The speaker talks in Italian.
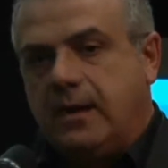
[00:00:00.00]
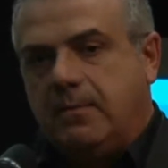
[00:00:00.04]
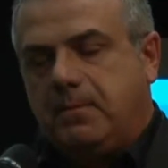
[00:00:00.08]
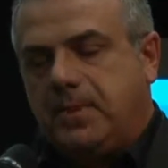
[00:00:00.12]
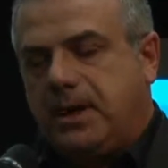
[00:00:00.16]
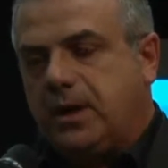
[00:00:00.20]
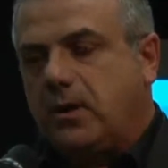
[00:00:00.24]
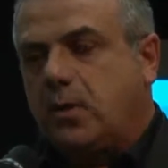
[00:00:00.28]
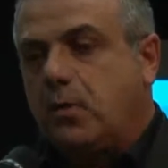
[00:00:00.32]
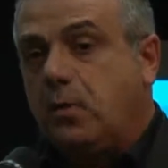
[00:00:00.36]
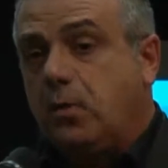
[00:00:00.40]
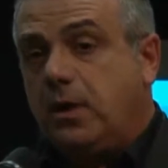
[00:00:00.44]

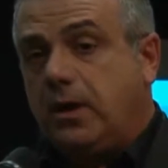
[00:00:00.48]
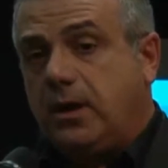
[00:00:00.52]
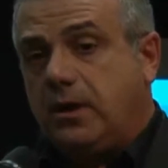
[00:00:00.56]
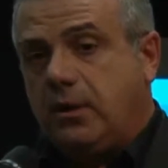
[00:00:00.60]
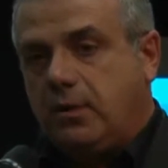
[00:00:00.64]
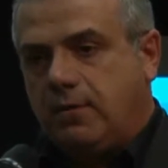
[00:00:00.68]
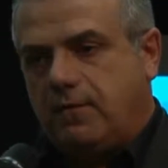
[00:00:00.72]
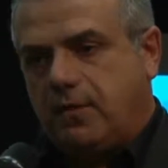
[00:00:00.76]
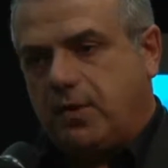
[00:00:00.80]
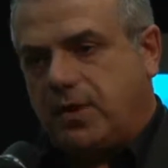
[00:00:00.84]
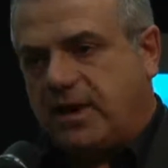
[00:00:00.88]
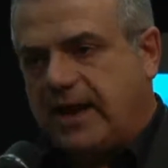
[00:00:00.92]
Per cui
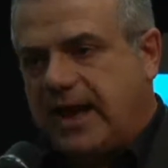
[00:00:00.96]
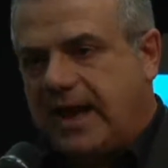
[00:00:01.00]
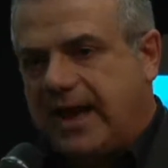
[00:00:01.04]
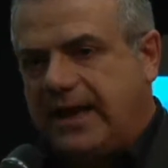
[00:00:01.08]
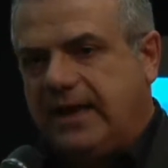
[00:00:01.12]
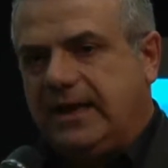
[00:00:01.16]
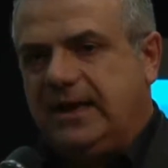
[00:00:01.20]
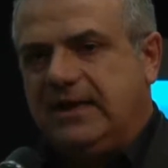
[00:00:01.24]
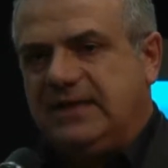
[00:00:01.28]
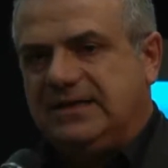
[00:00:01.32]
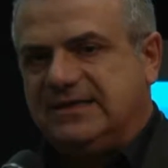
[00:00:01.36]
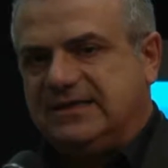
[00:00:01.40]
io
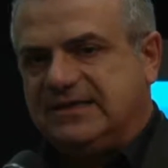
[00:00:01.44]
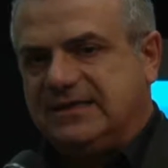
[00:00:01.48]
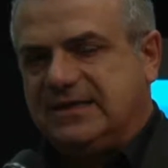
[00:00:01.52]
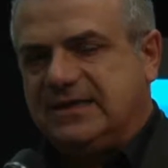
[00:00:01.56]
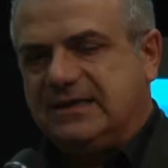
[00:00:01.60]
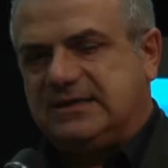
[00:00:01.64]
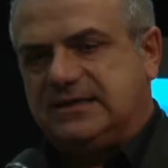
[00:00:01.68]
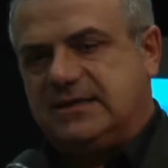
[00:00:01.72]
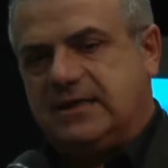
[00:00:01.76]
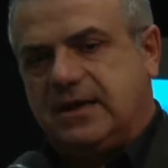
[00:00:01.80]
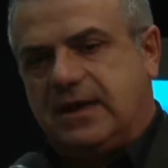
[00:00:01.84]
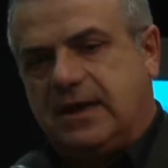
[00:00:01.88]
vorrei
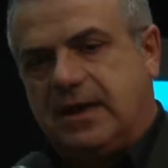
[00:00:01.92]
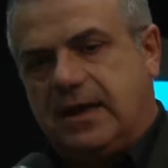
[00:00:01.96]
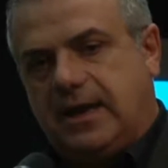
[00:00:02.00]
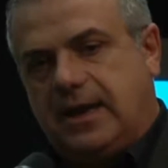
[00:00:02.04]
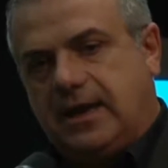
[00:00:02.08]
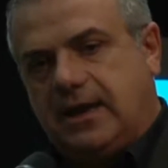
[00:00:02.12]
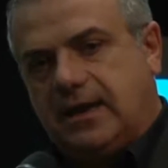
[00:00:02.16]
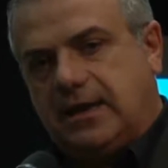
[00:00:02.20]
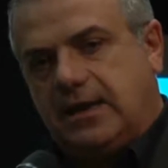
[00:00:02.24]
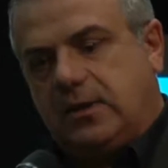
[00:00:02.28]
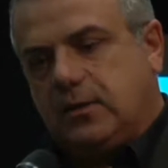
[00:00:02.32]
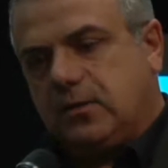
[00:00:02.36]
insistere
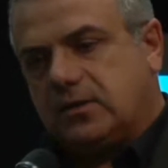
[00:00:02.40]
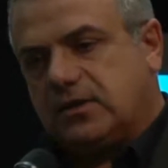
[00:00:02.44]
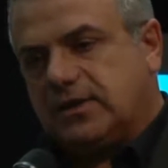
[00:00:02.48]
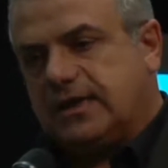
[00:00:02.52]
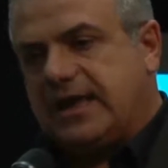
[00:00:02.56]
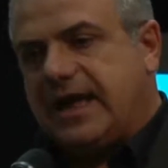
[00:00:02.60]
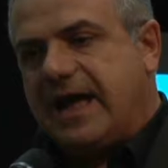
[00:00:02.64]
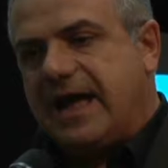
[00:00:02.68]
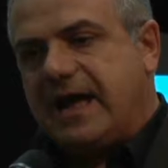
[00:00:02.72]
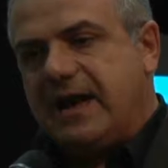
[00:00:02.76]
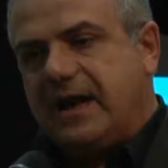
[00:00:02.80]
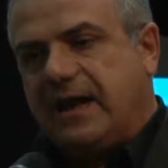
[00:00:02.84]
e
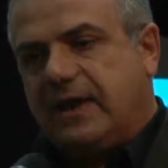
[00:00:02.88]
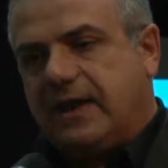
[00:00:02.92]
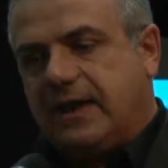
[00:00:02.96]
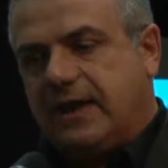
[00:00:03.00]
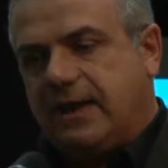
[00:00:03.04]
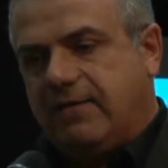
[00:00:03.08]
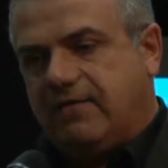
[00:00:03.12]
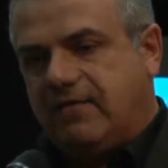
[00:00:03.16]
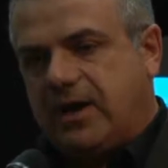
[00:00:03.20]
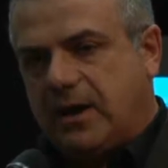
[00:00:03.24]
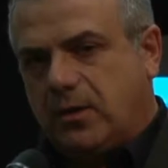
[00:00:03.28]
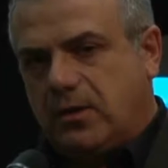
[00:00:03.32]
ricordare
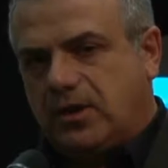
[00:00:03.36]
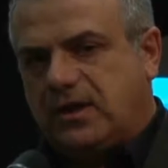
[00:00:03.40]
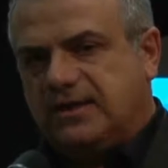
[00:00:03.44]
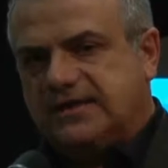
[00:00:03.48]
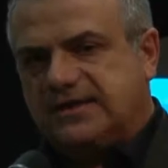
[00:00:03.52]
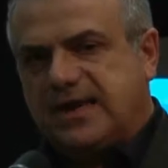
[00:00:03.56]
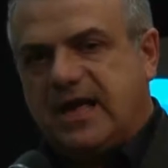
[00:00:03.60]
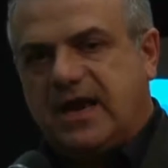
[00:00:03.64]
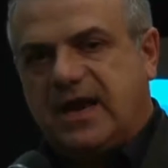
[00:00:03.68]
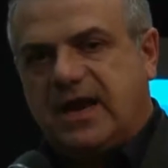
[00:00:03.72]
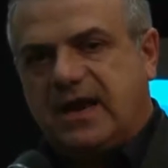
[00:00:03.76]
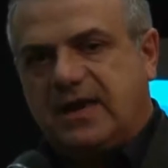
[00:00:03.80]
che
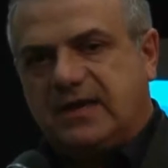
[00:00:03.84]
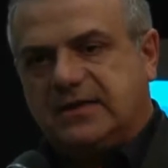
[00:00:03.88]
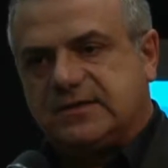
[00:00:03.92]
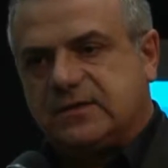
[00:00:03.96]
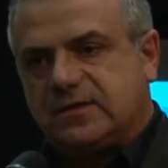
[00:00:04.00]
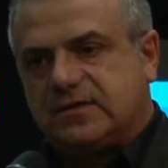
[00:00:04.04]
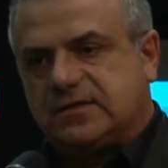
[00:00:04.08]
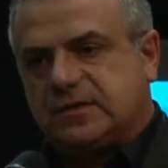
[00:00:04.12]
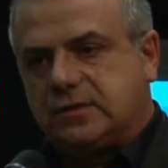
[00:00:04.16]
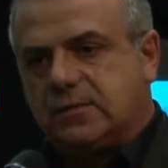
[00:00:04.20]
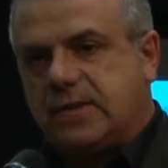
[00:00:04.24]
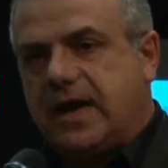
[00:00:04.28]
valorizzare le
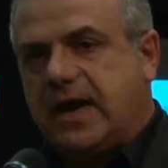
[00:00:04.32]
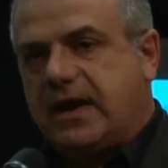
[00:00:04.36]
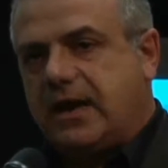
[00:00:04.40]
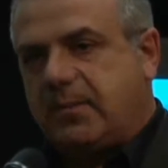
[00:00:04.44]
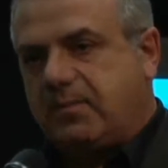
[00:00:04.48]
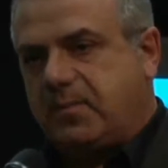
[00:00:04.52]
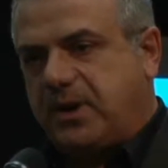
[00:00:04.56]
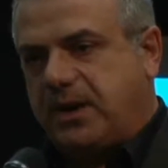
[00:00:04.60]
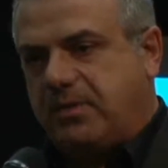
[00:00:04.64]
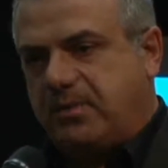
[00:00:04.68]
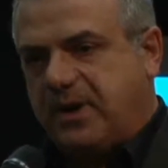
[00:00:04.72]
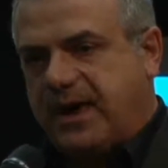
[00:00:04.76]
risorse
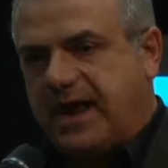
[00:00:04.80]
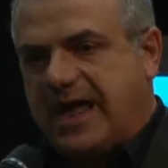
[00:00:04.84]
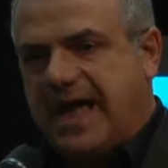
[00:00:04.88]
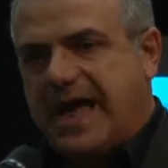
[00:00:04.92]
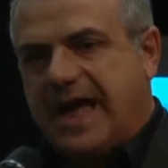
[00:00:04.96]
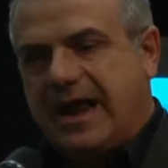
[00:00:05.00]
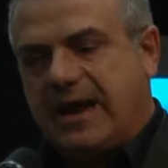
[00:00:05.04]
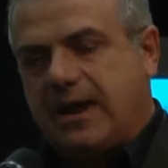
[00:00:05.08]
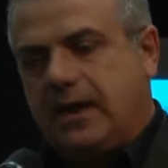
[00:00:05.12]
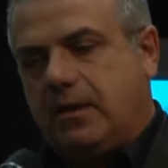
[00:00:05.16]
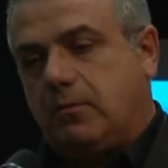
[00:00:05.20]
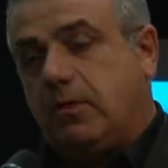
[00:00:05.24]
umane,
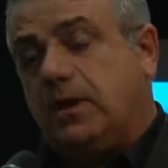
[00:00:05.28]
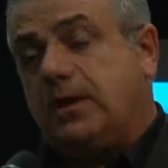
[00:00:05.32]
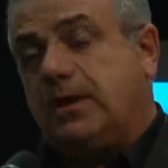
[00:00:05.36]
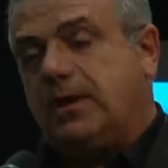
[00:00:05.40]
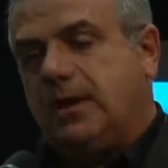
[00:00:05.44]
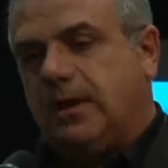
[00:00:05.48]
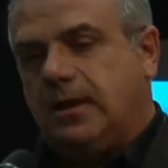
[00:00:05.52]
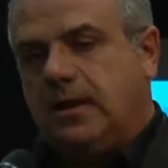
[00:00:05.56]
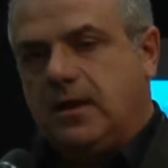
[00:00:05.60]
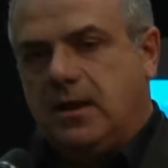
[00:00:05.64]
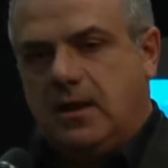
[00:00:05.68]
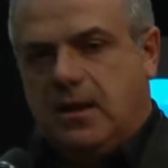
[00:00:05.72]
prepararle,
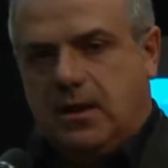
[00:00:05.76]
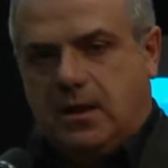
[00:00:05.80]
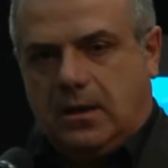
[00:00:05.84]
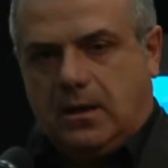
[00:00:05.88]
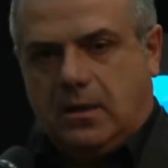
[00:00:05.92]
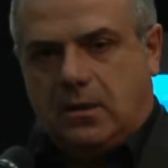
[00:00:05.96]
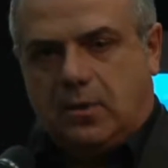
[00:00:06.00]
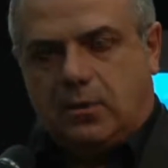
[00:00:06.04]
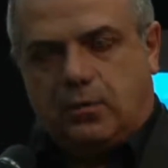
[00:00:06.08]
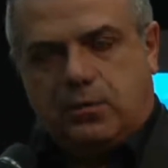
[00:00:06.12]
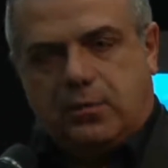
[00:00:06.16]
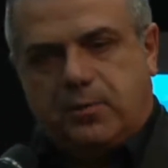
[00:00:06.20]
quindi
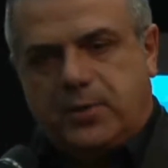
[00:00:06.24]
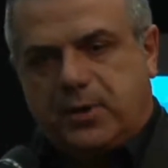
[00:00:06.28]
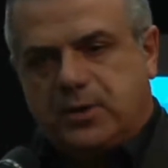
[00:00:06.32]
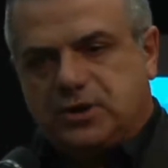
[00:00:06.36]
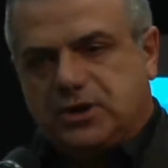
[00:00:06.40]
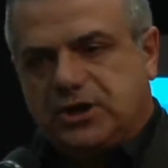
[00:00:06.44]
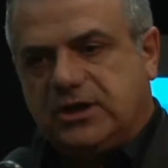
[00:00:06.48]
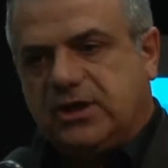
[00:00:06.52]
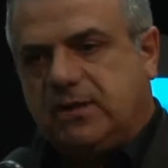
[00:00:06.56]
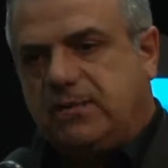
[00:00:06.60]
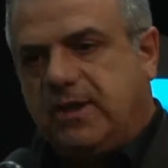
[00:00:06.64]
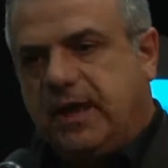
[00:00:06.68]
con un
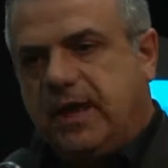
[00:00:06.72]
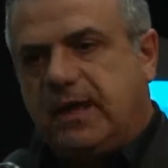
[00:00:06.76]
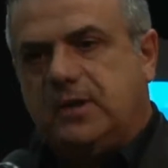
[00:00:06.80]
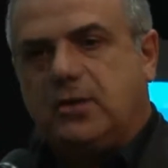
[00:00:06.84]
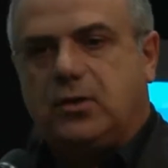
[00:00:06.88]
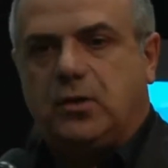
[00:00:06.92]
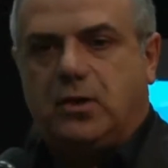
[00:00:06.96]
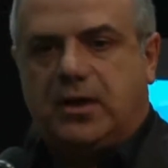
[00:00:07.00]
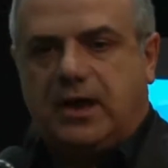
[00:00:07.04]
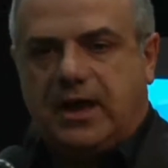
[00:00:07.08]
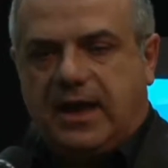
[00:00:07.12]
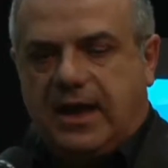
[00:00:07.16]

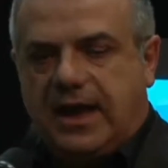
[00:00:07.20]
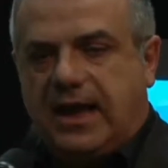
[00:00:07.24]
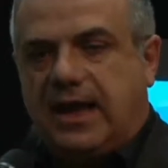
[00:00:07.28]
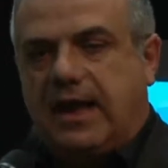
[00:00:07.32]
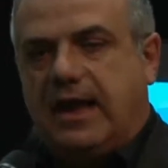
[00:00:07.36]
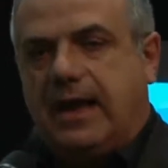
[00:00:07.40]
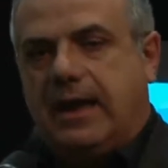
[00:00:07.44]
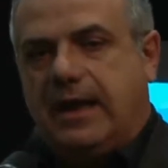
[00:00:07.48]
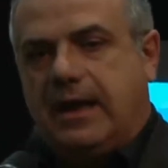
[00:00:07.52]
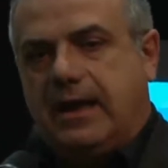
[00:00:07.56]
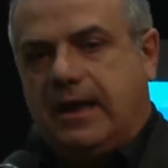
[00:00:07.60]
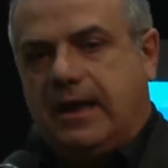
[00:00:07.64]
procedimento
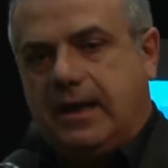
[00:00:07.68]
che